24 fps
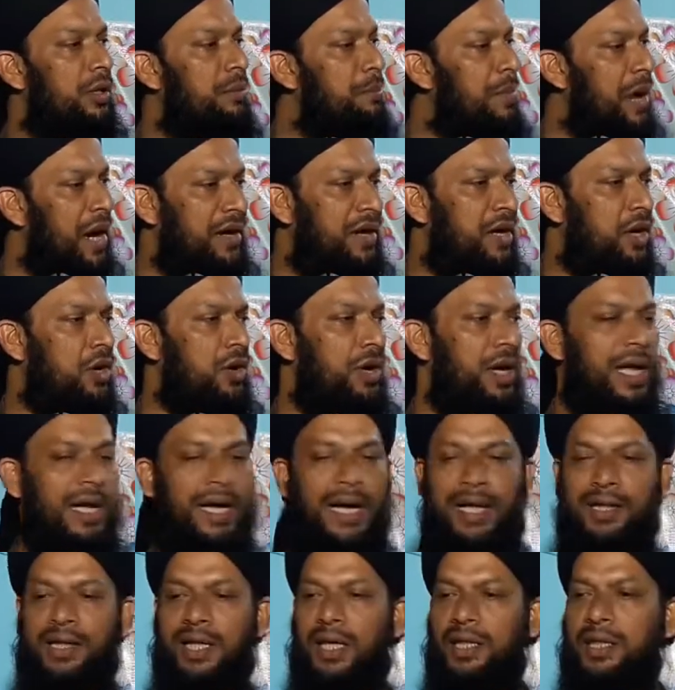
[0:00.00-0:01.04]
মাঠে হলে
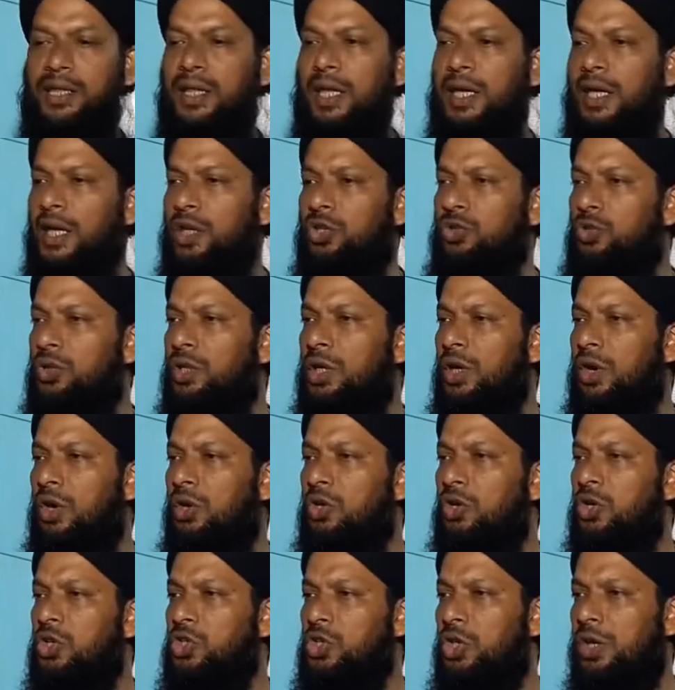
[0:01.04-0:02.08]
কাতার থেকে যদি
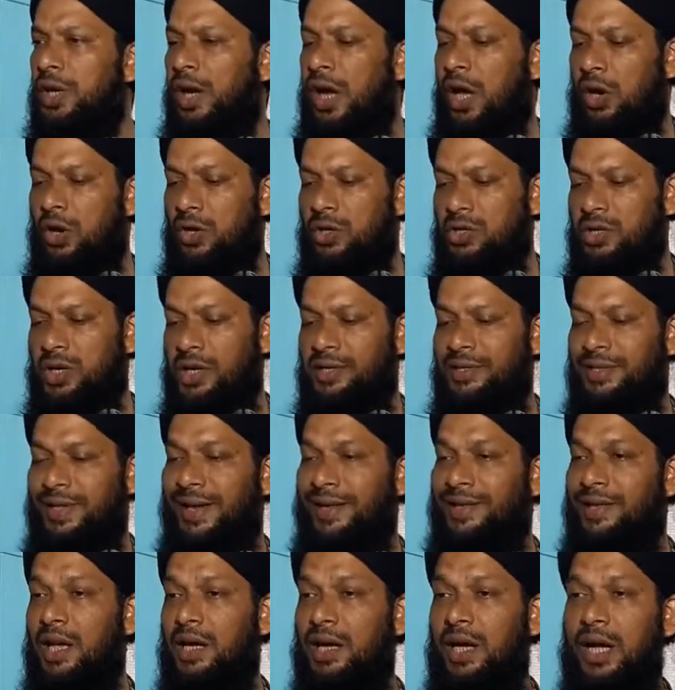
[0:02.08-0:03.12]
অগ্রসর না হন
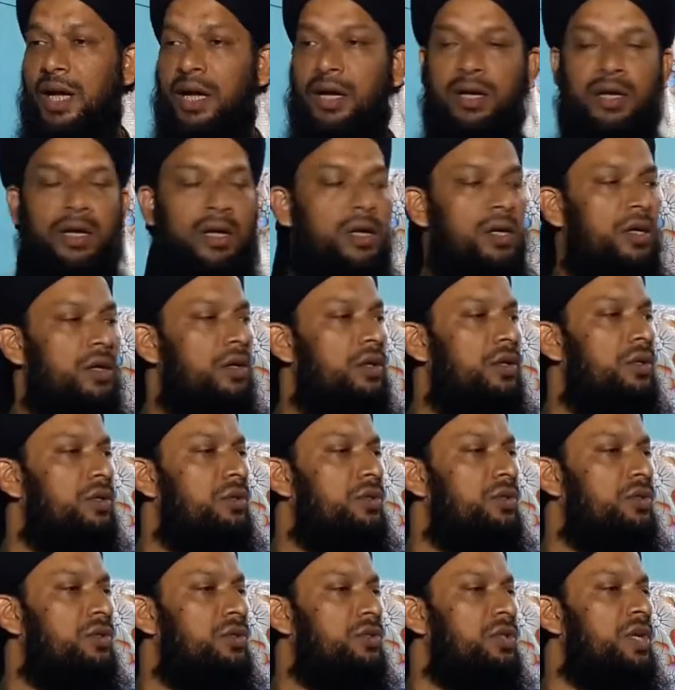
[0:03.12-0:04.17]
সাজদার জায়গা
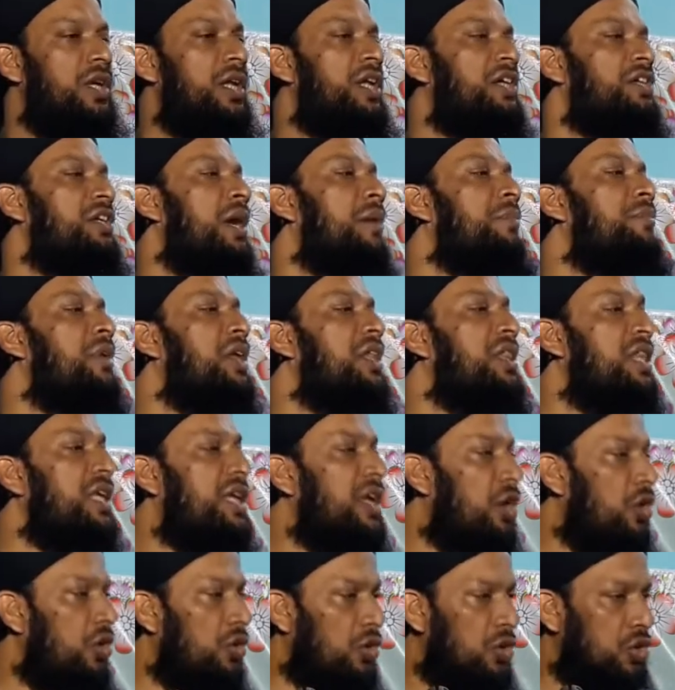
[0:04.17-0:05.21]
ছেড়ে সামনের
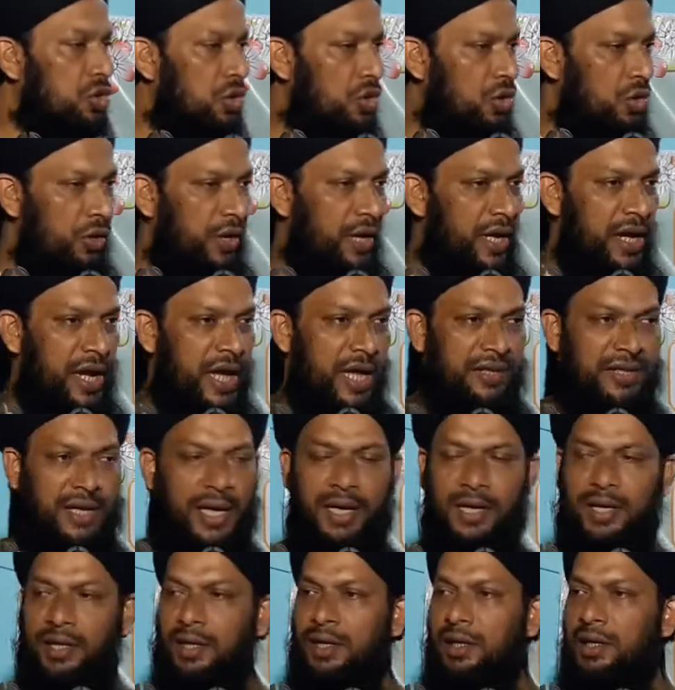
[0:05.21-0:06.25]
দিকে অগ্রসর হয়ে না
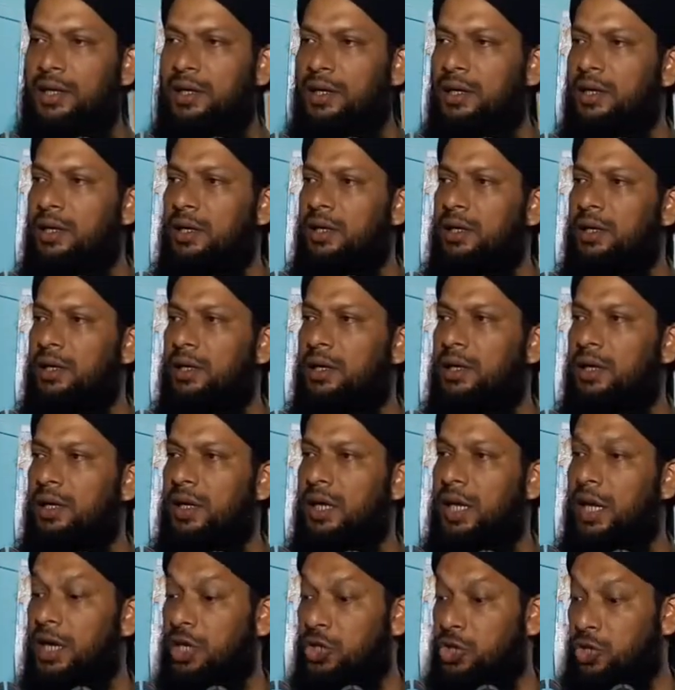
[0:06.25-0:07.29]
যান
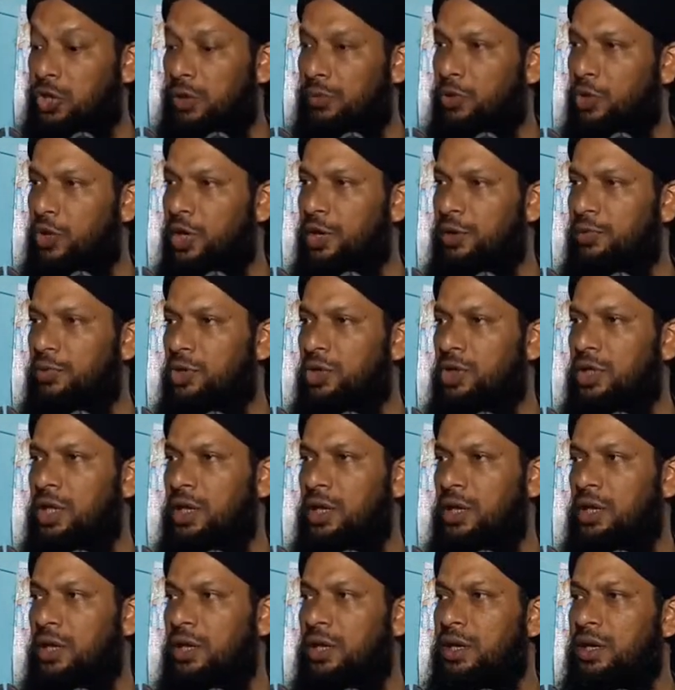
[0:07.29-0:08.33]
এই সময়ের মধ্যে
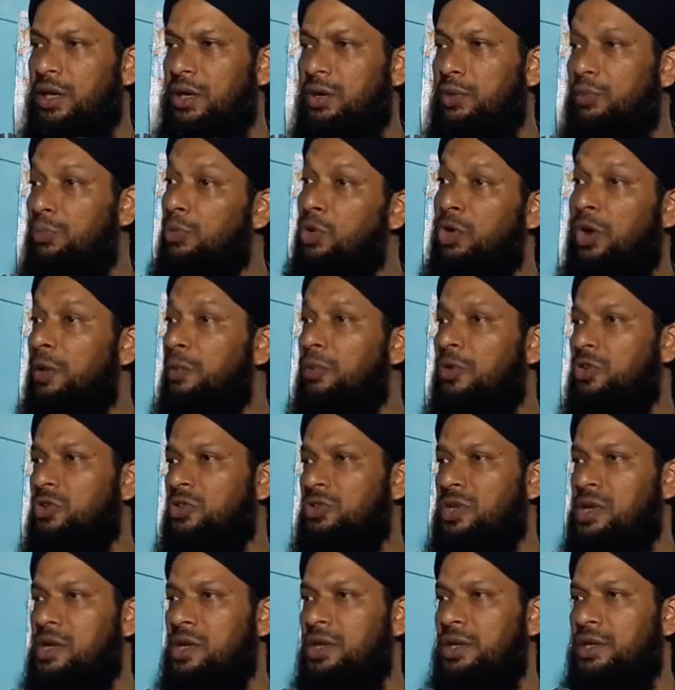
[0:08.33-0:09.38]
মনে
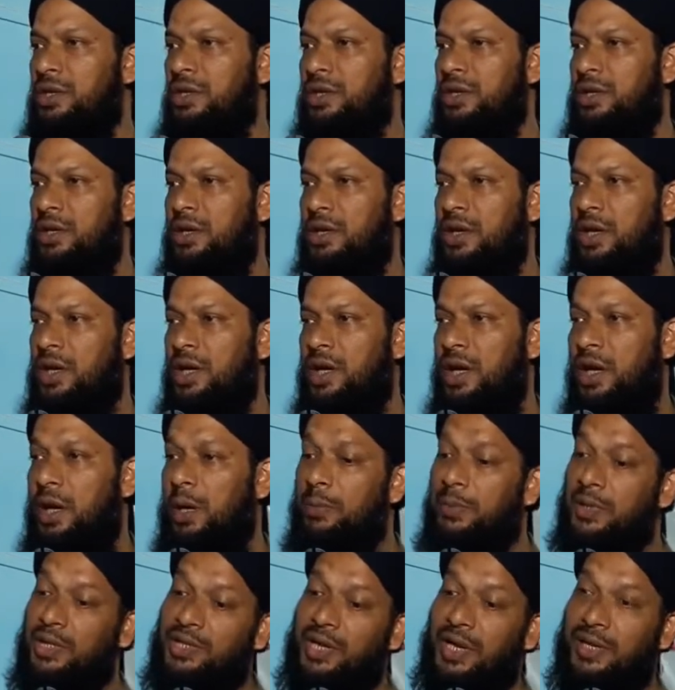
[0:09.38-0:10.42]
পড়ছে
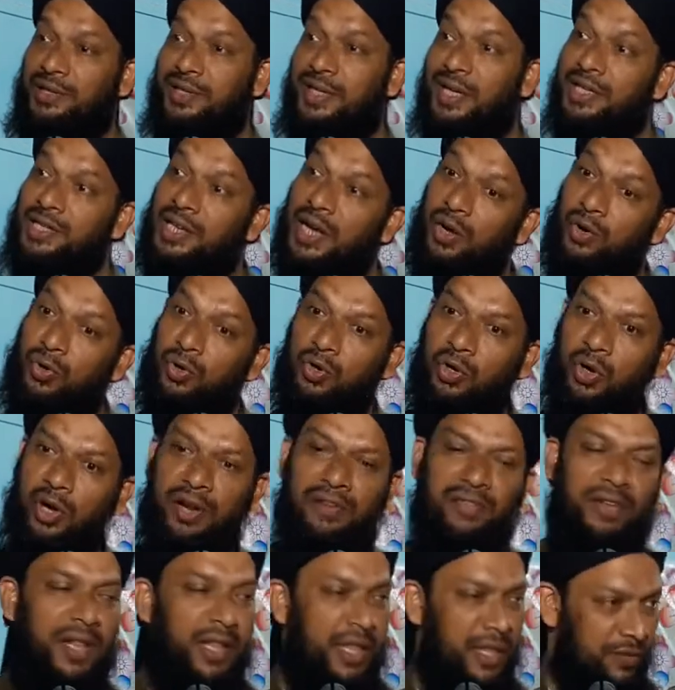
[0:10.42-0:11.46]
আপনি সাজদায় সাহক
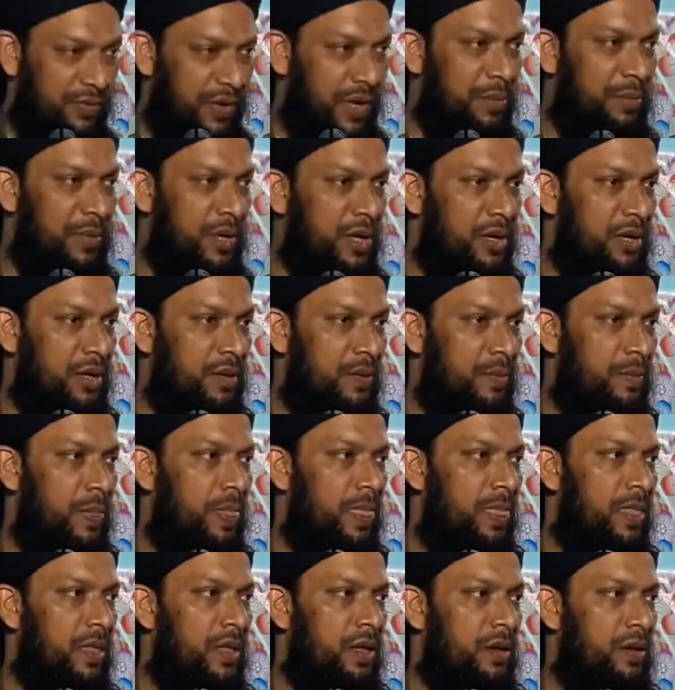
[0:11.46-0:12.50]
করে ফেলতে পারবেন
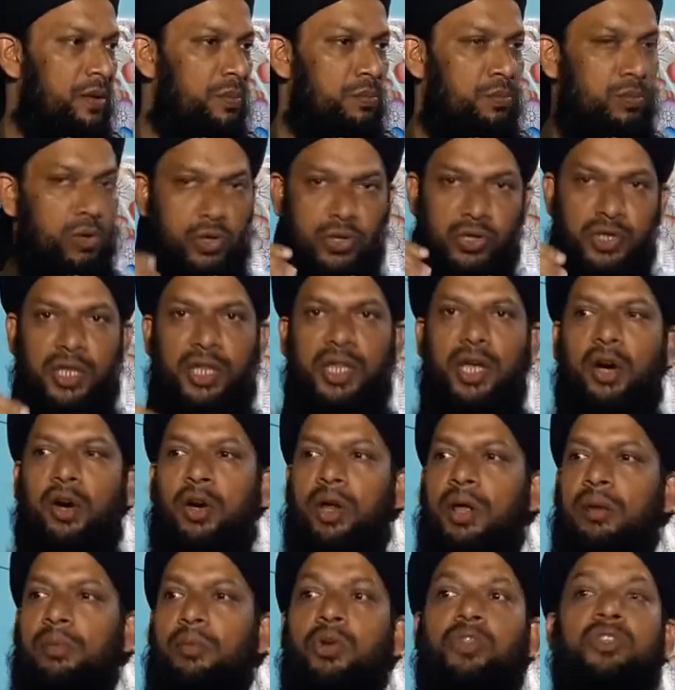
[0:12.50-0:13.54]
মসজিদে
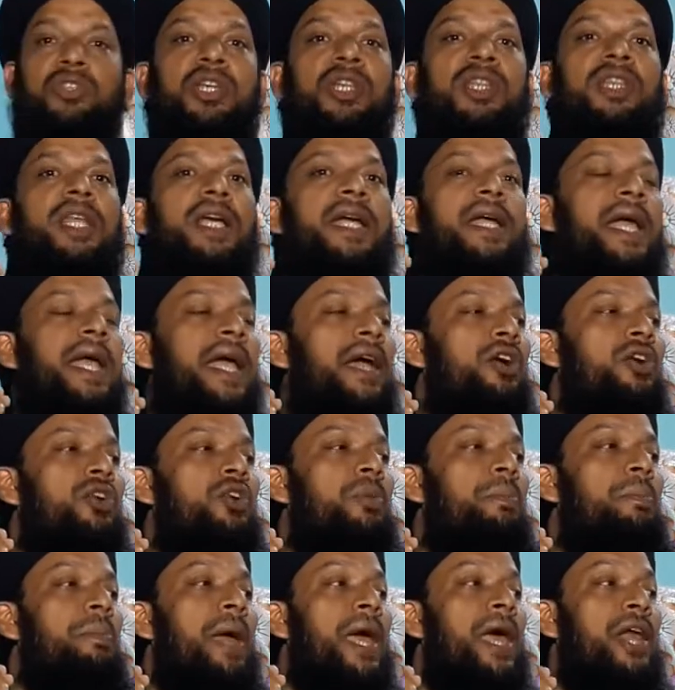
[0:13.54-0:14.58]
হলে মসজিদ থেকে
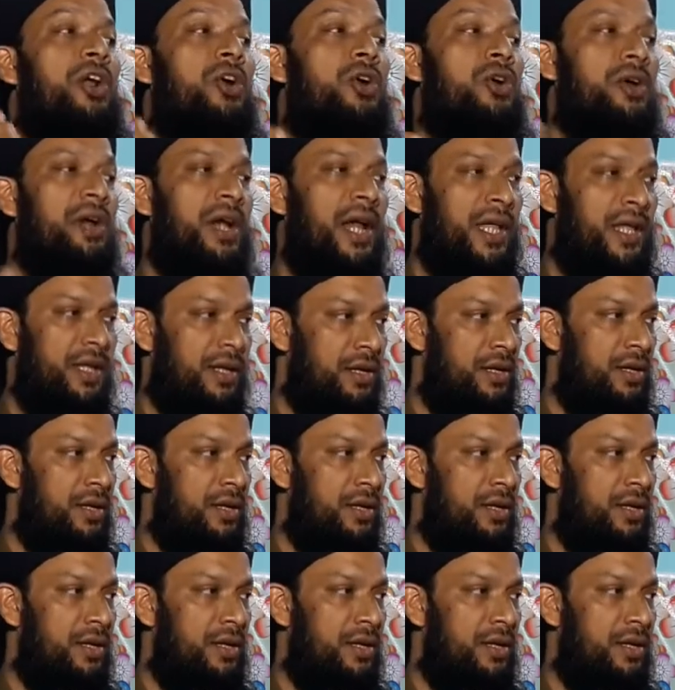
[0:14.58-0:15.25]
এখনো বের হন নাই